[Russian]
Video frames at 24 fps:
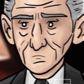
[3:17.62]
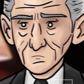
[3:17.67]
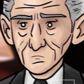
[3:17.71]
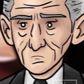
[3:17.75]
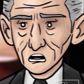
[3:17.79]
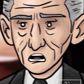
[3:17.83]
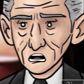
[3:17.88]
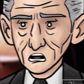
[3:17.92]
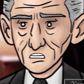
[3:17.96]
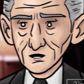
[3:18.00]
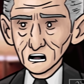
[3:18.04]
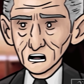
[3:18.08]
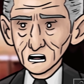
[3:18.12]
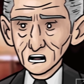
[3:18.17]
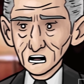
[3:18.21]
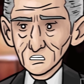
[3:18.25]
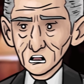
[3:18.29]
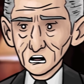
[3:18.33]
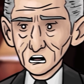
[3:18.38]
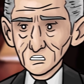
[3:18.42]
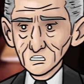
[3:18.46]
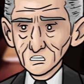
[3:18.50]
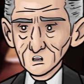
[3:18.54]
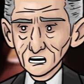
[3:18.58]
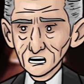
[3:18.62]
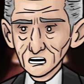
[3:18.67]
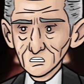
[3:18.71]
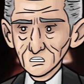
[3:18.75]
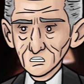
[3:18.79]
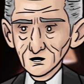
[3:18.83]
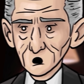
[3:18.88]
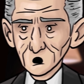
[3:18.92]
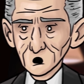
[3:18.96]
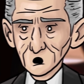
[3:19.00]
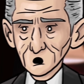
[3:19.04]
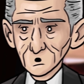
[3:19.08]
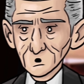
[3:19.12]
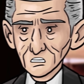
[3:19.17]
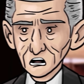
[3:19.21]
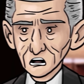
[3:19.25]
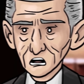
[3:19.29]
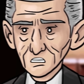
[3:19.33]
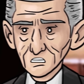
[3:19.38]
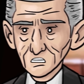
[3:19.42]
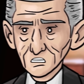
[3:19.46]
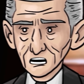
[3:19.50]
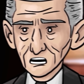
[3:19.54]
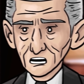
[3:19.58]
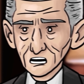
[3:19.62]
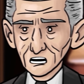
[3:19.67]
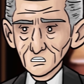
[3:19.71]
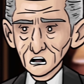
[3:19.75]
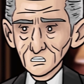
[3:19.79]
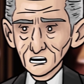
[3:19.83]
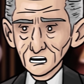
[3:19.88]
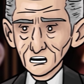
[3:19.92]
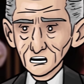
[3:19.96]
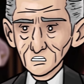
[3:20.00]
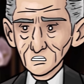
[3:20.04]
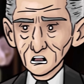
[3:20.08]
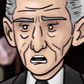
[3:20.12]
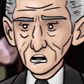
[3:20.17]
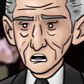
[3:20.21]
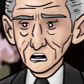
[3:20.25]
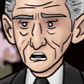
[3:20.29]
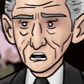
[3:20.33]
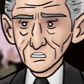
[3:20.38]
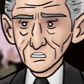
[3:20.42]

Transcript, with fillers: Я не могу больше молчать об